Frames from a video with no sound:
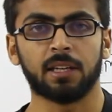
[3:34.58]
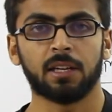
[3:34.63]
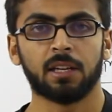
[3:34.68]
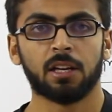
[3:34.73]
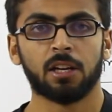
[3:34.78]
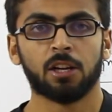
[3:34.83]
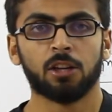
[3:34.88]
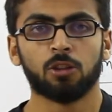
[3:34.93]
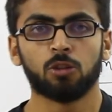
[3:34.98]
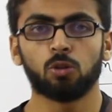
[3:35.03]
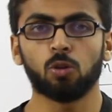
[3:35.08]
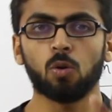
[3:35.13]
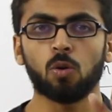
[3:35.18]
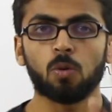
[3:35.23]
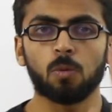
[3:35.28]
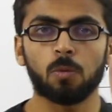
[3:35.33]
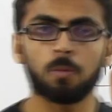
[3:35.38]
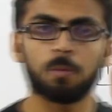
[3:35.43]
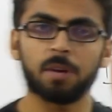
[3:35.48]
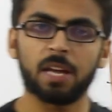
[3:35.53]
है तो
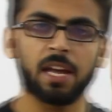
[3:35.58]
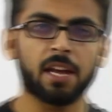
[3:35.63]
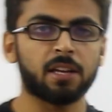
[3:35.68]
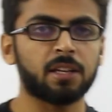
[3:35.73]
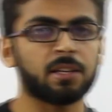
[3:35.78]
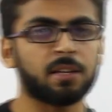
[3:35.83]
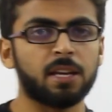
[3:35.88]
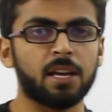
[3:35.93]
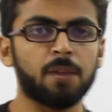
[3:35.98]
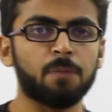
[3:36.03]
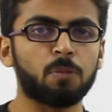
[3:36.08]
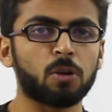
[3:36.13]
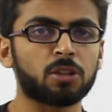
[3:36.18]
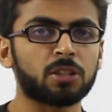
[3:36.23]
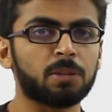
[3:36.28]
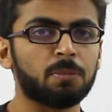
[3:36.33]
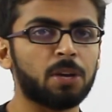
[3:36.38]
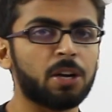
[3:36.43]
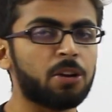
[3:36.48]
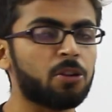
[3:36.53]
एक ये
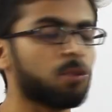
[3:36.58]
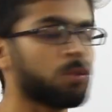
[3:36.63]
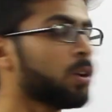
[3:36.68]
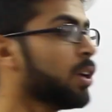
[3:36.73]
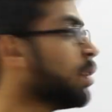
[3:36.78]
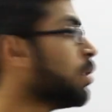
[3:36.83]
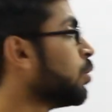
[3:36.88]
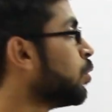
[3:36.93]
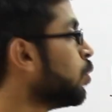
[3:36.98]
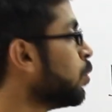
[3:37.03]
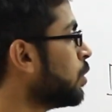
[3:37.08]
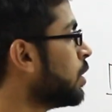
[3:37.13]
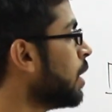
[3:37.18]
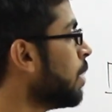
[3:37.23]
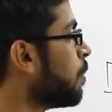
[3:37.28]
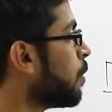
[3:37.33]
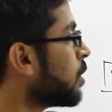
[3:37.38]
पॉसिबिलिटी हो गई दूसरी